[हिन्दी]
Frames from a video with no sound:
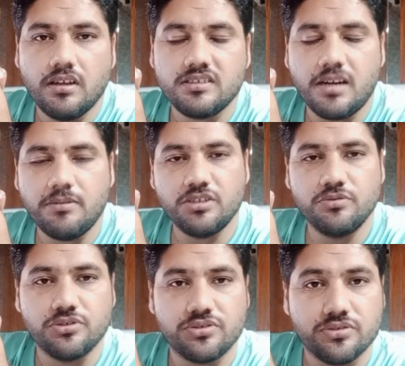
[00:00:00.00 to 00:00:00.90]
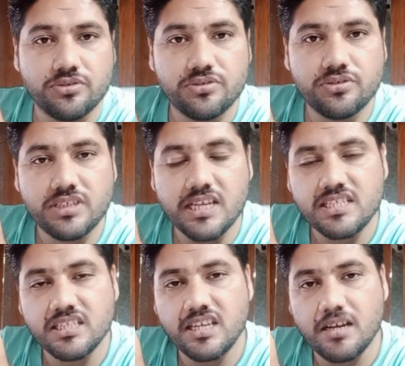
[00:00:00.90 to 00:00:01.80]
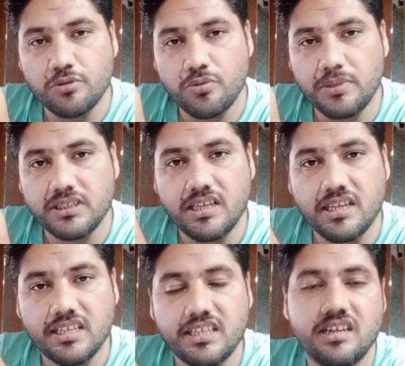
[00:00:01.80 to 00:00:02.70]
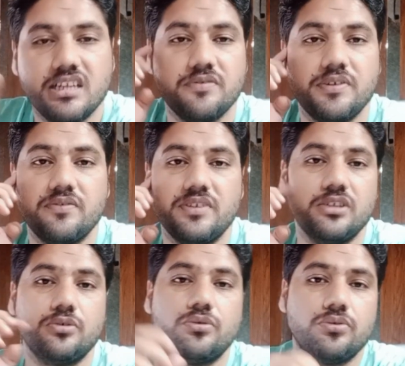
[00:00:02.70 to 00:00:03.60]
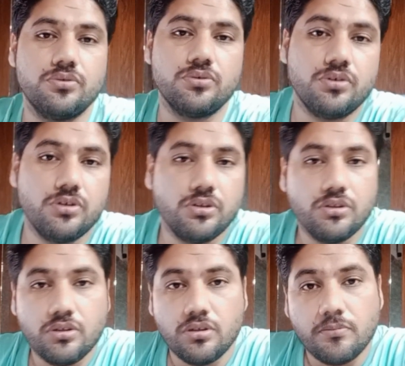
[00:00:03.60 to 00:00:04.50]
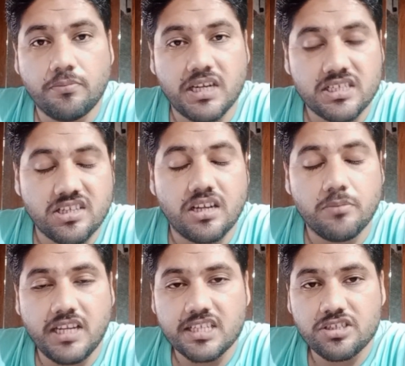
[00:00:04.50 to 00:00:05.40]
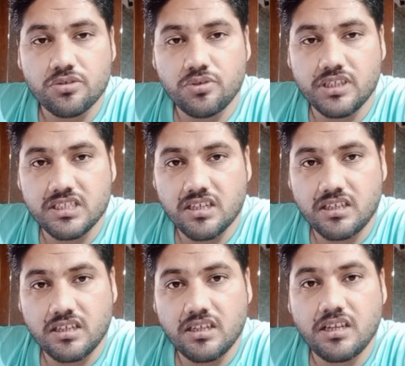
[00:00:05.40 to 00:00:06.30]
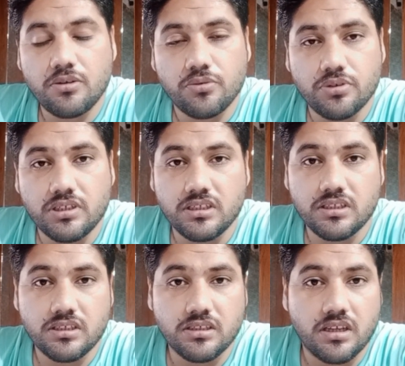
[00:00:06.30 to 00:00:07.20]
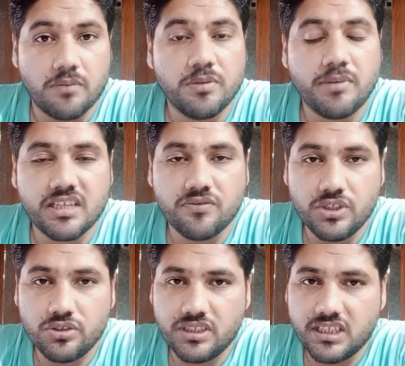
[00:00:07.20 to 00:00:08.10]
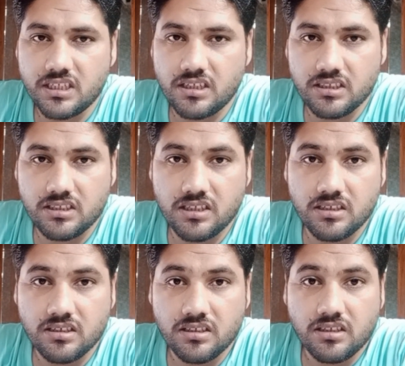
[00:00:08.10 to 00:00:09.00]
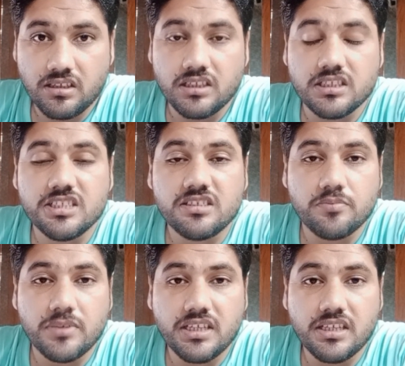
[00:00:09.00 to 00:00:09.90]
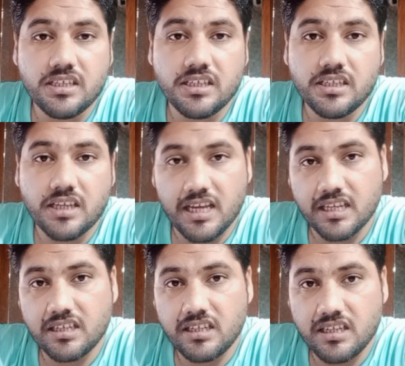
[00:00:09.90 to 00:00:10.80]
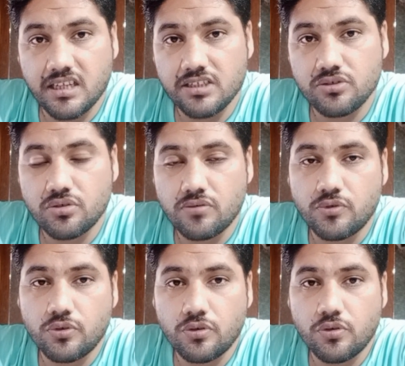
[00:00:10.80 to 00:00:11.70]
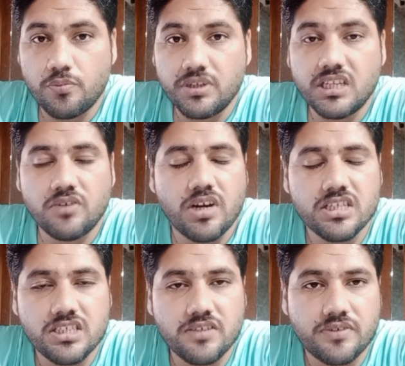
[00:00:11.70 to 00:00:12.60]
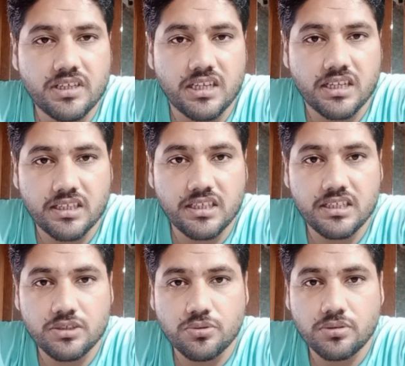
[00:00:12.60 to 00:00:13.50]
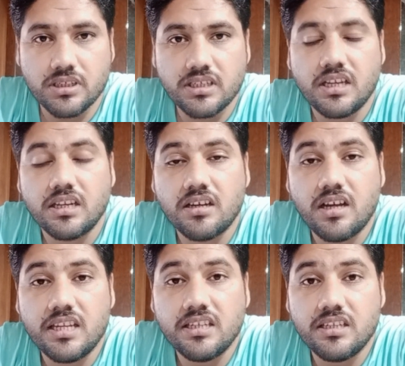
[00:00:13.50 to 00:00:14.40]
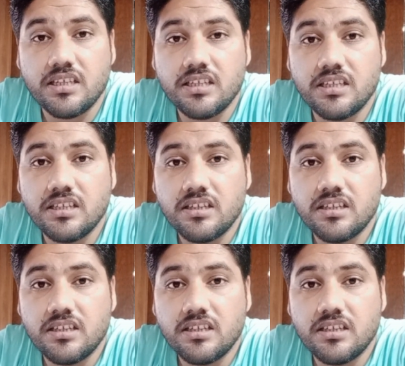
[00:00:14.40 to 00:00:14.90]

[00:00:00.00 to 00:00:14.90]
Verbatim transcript: वालेकुम दोस्तों दोस्तों जैसे कि आपको पता है कि 8 फरवरी को पाकिस्तान में इलेक्शन होने जा रहा है और अभी मैं एक वीडियो देख रहा था जिसमें एंकर है जो वो मियां नवाज शरीफ के हलके जो के हलका एन ए